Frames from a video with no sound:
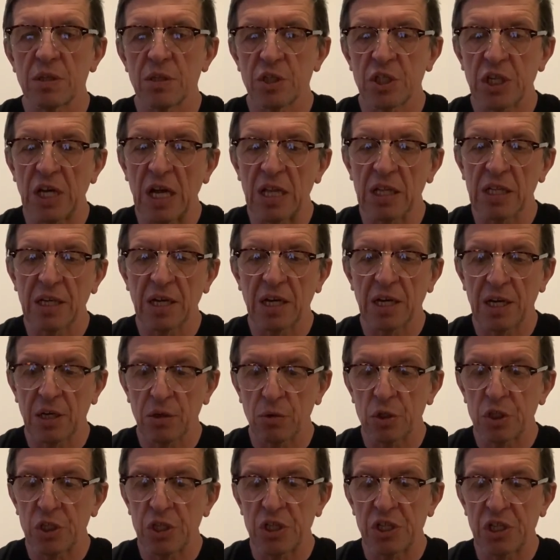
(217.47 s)
Жалко,
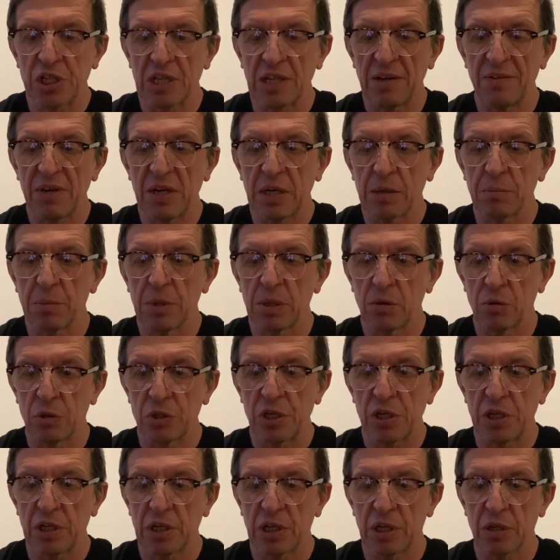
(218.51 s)
хороший человек был,
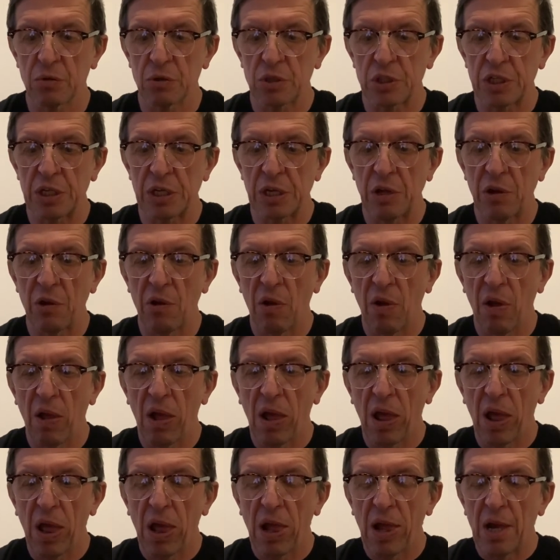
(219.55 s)
очень хороший,
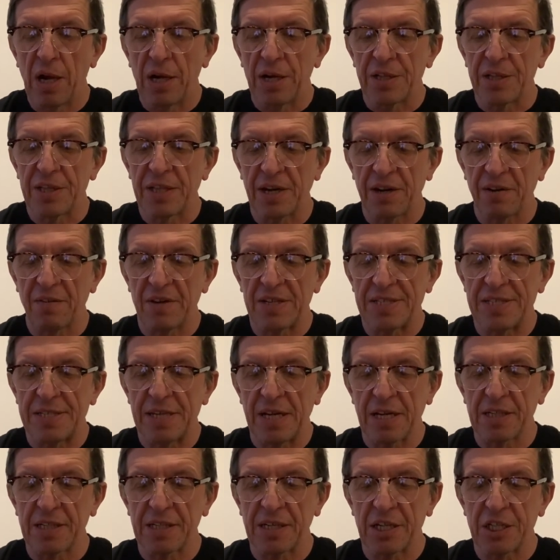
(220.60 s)

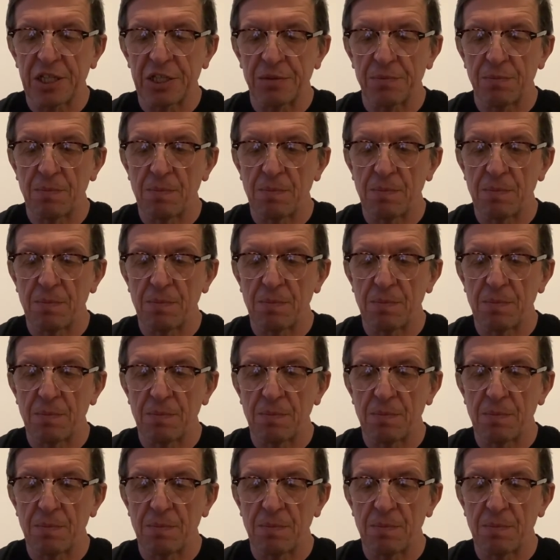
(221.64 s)
дровосек наш.